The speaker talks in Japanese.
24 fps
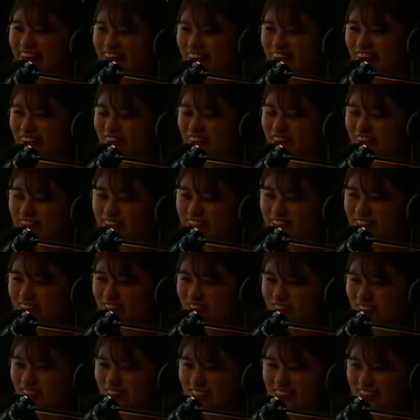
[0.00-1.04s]
なんか打ち
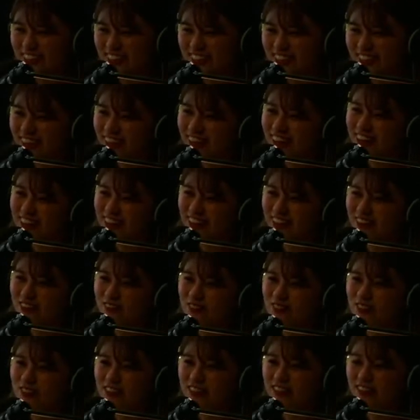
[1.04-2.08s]
ひしがれた気
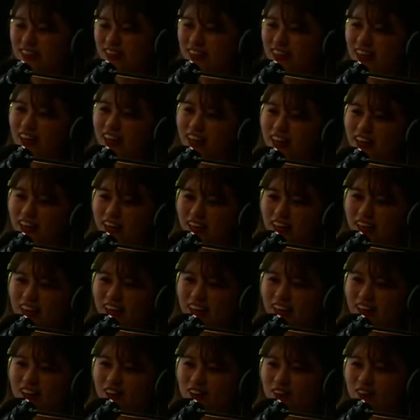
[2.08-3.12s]
持ちでね
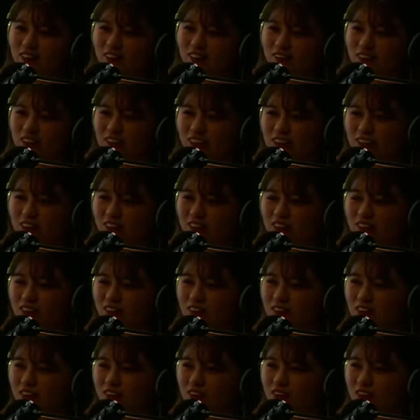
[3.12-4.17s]
あの昼
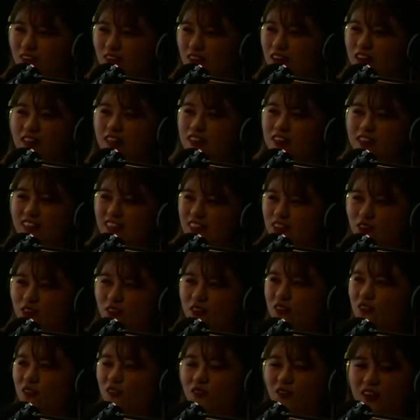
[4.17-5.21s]
あ違う夜
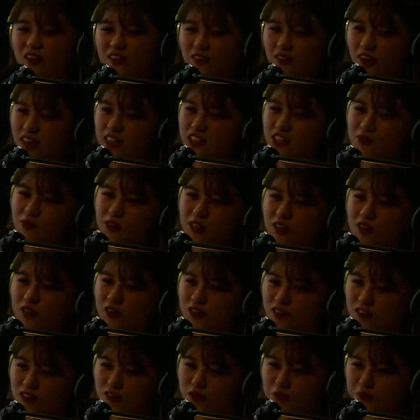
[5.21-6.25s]
公演の始まりを
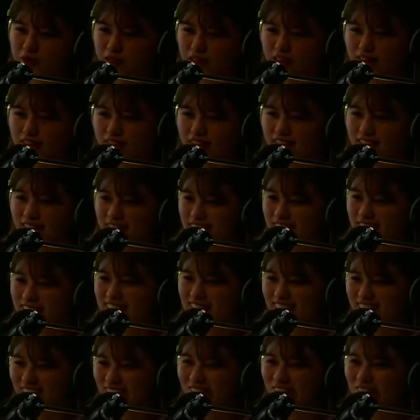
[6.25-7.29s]
ずっと待ってたんです
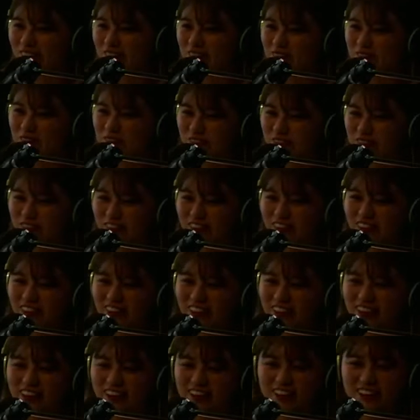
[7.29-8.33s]
けど
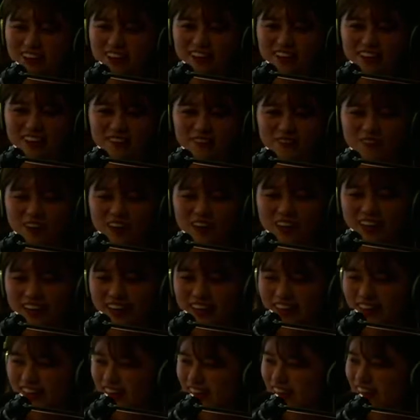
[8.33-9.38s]

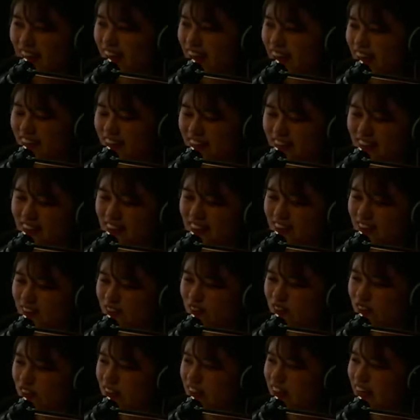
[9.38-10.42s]
まあなんかす
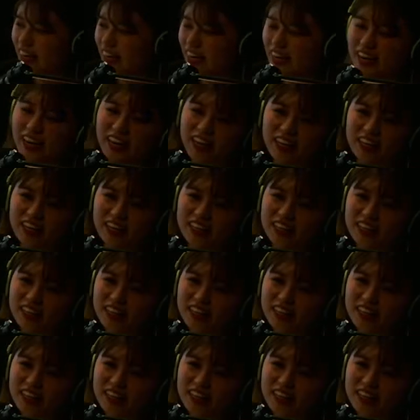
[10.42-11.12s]
ごい長い